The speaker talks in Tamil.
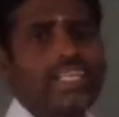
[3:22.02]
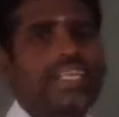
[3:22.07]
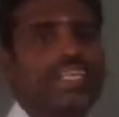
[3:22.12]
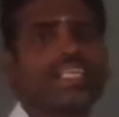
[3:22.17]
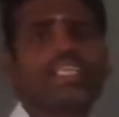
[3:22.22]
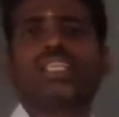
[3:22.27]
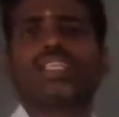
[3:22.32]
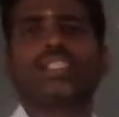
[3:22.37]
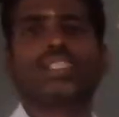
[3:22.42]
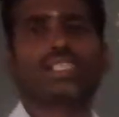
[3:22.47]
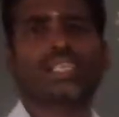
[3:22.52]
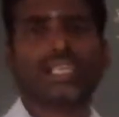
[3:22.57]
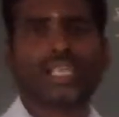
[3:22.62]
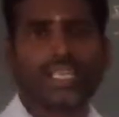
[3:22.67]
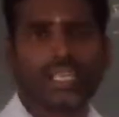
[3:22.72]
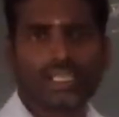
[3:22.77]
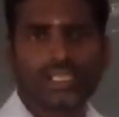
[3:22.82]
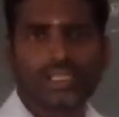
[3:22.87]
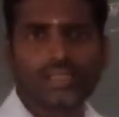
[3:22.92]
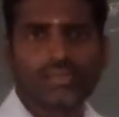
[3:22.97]
கிடைக்கிறது
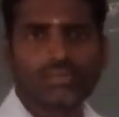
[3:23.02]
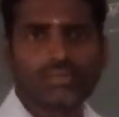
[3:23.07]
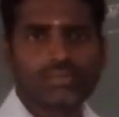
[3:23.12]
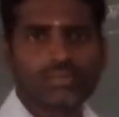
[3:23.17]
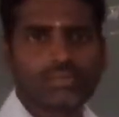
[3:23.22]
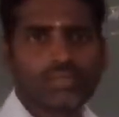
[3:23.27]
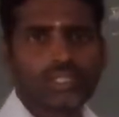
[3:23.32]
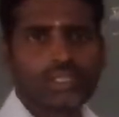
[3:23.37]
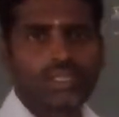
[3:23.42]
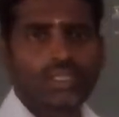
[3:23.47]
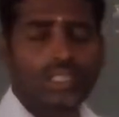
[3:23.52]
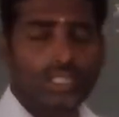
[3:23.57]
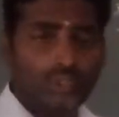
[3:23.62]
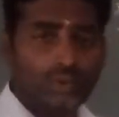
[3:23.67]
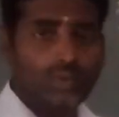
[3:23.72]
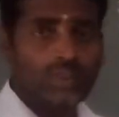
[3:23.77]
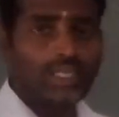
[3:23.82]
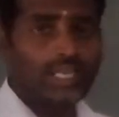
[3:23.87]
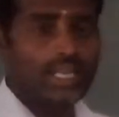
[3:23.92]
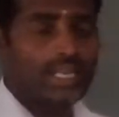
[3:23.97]
கிடையாது
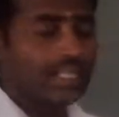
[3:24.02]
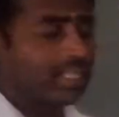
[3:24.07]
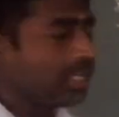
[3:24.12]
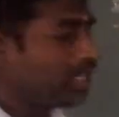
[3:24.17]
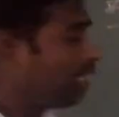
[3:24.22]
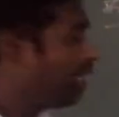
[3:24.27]
இதுவும் என்ன தான்